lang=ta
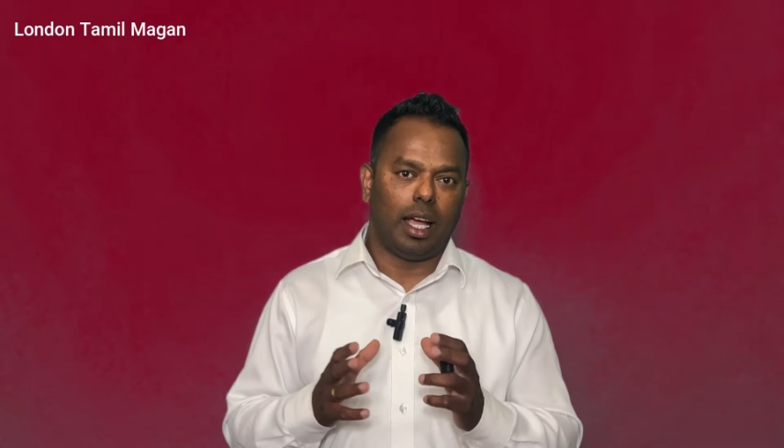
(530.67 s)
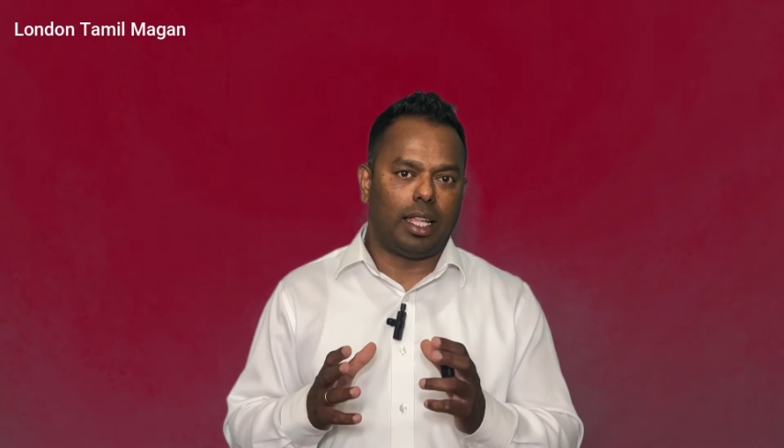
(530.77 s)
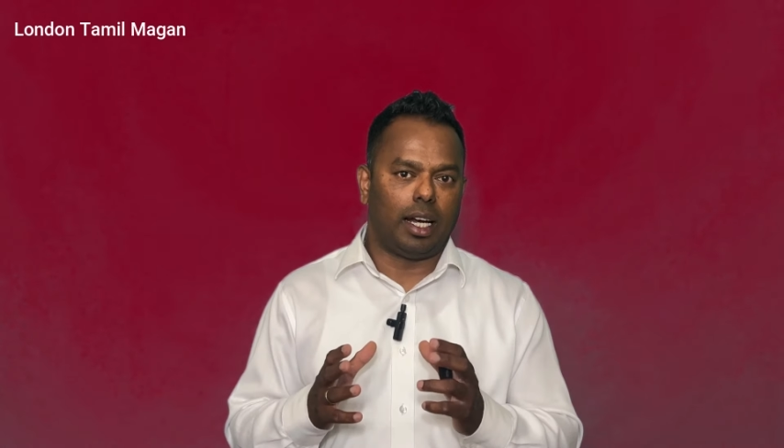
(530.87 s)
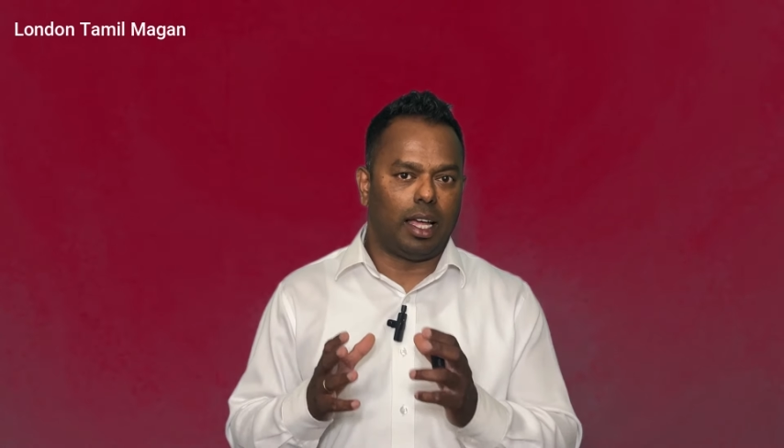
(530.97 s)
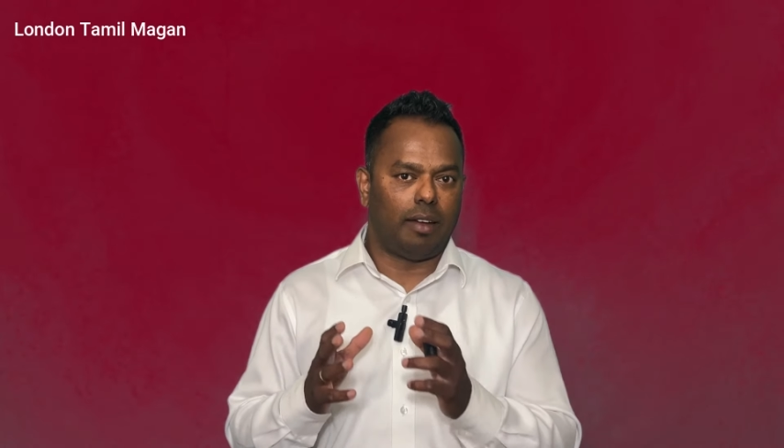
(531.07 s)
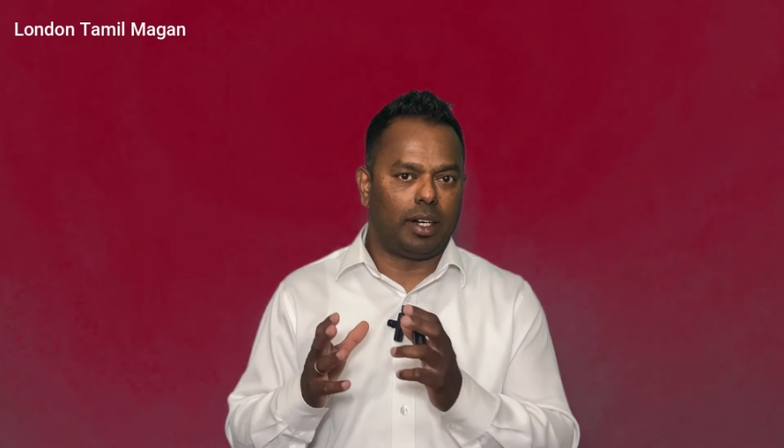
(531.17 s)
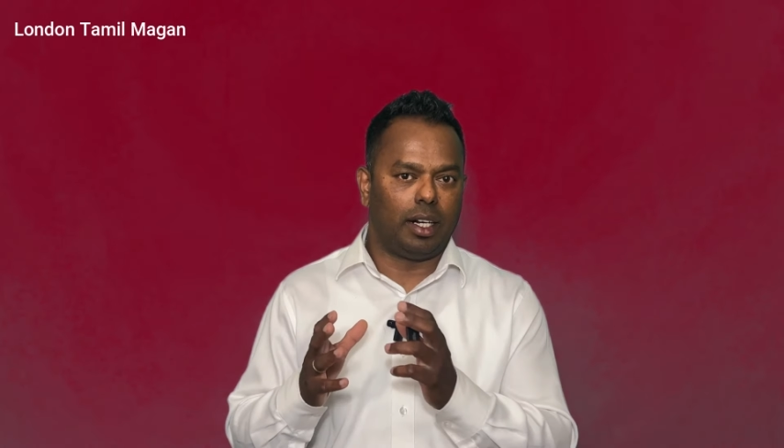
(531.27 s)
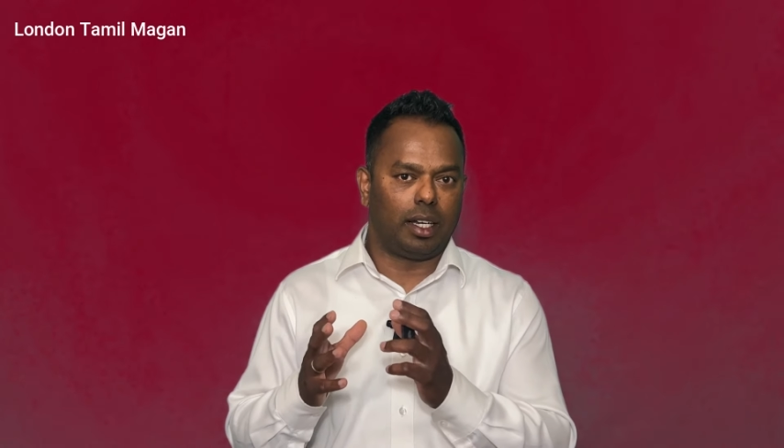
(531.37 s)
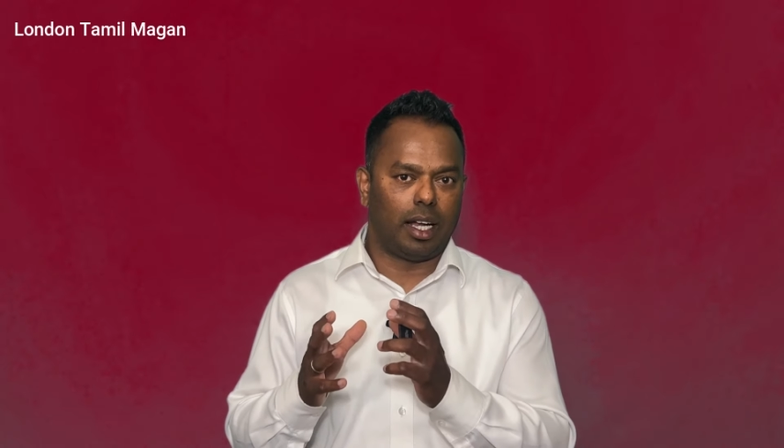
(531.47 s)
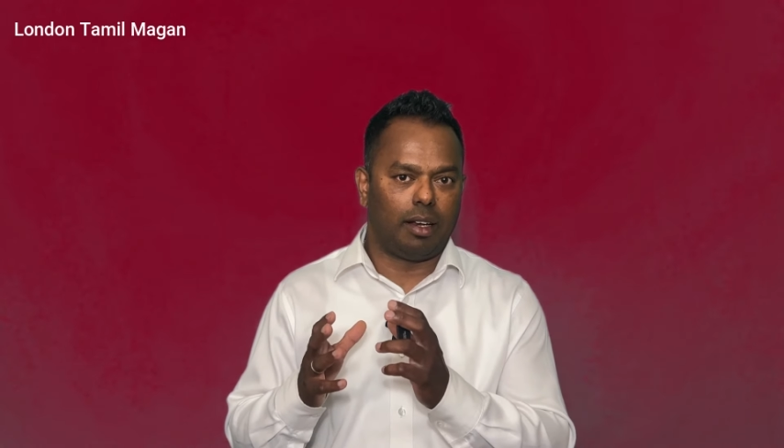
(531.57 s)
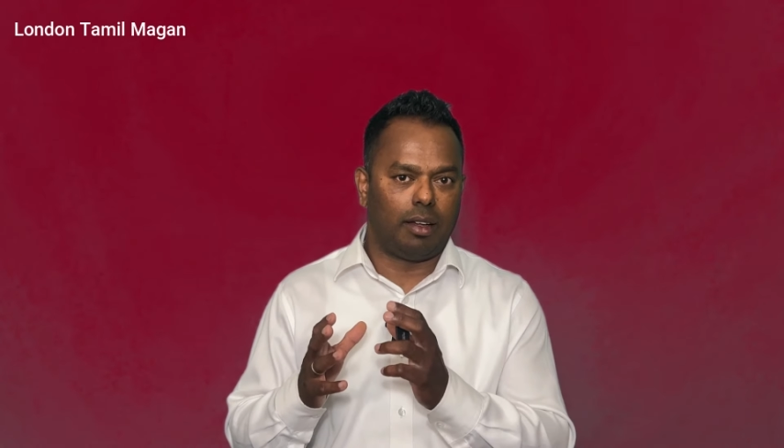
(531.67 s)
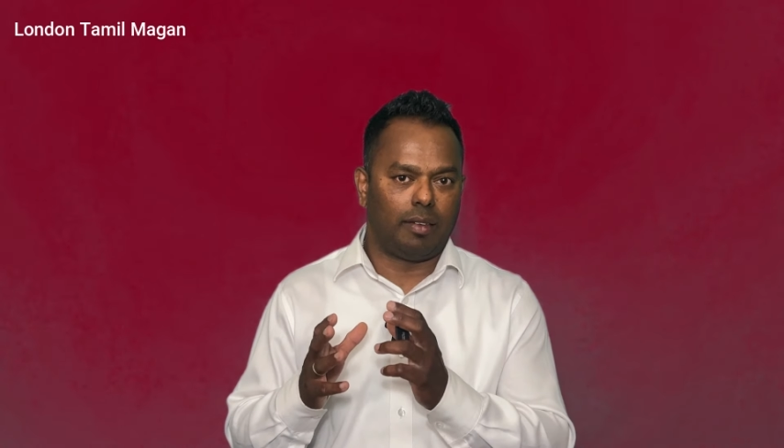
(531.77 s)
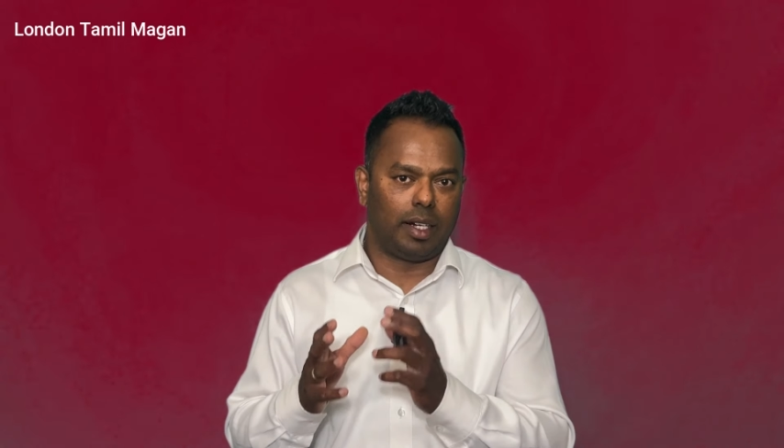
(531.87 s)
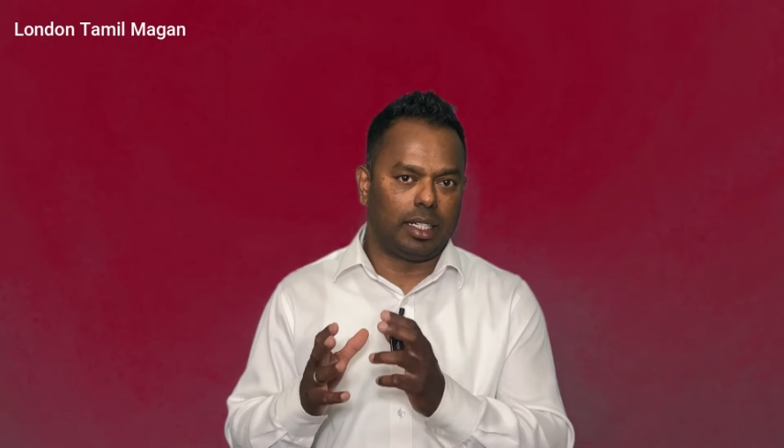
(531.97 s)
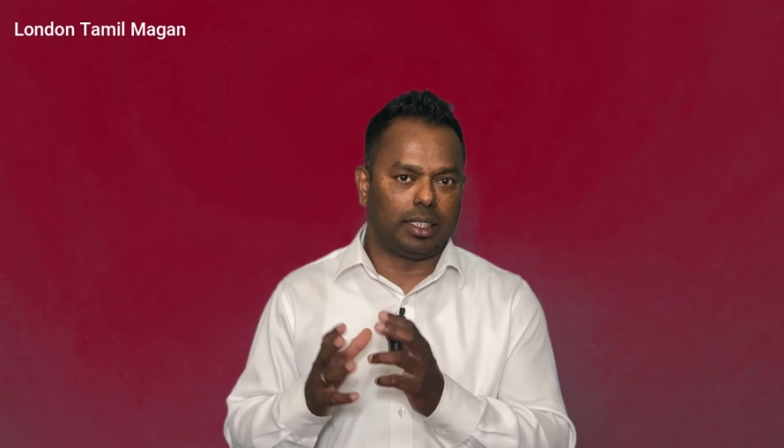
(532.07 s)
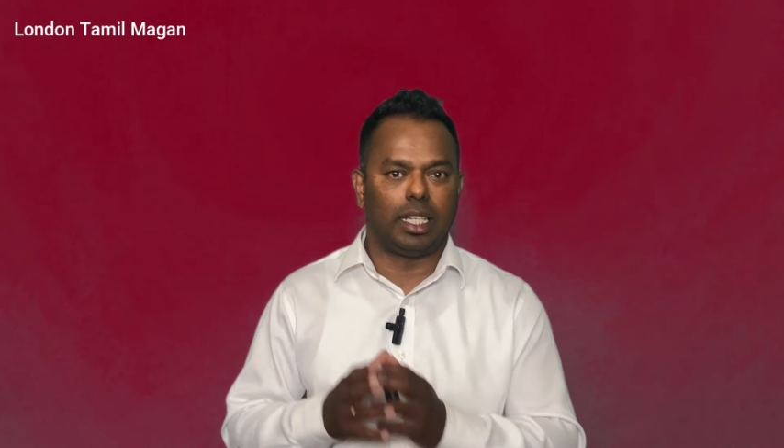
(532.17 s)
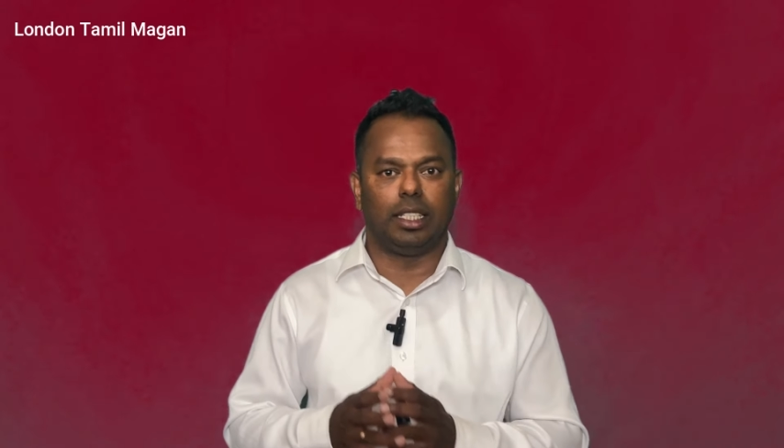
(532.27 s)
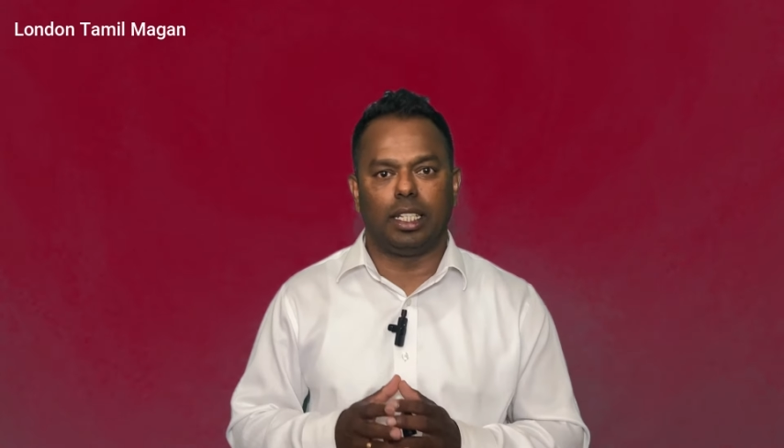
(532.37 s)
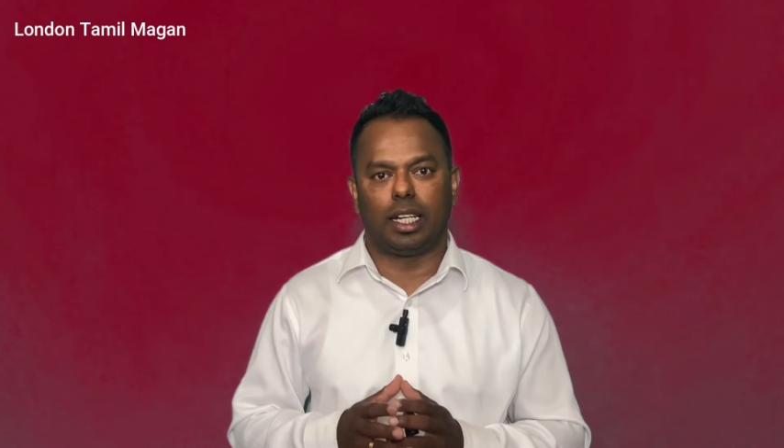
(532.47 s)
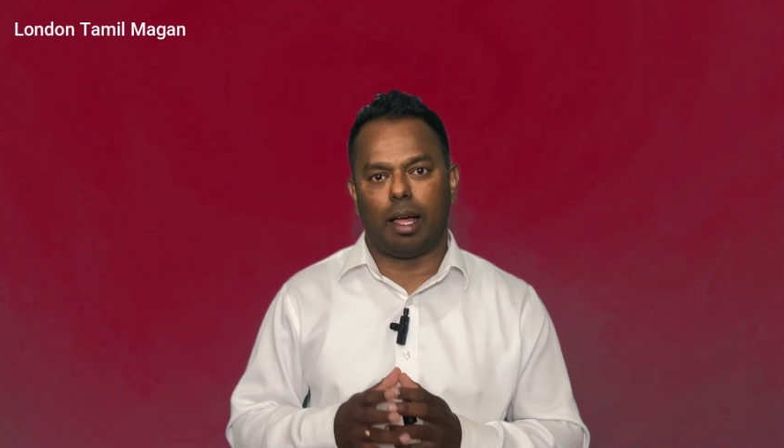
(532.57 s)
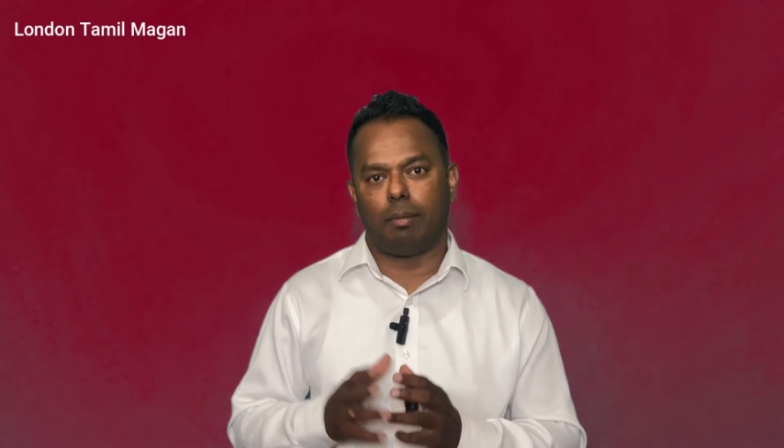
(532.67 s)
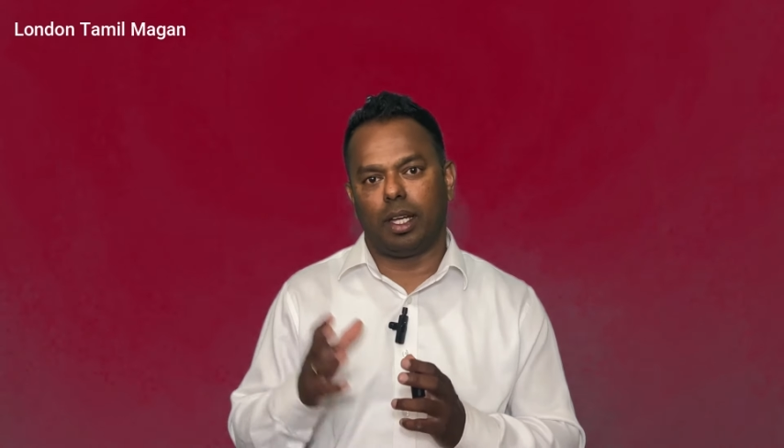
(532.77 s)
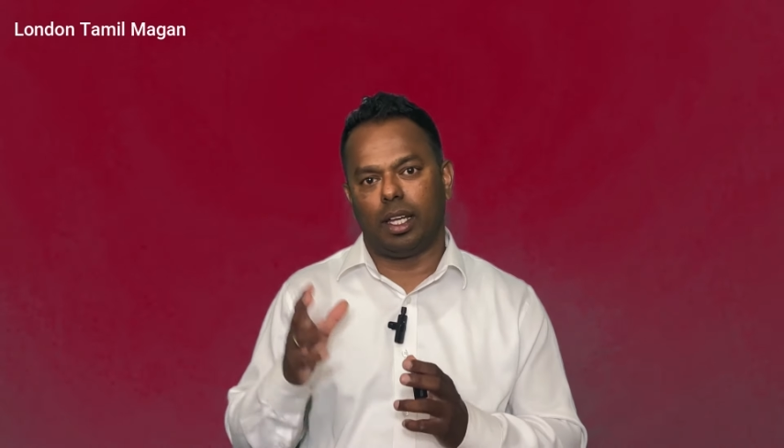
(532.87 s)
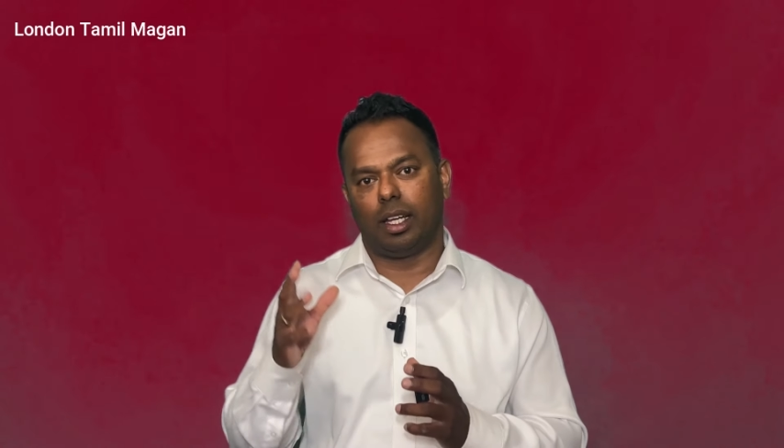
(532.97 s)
அதனால் அவர்களுக்கான அவர்களுக்கு தெரிஞ்சிருக்கலாம்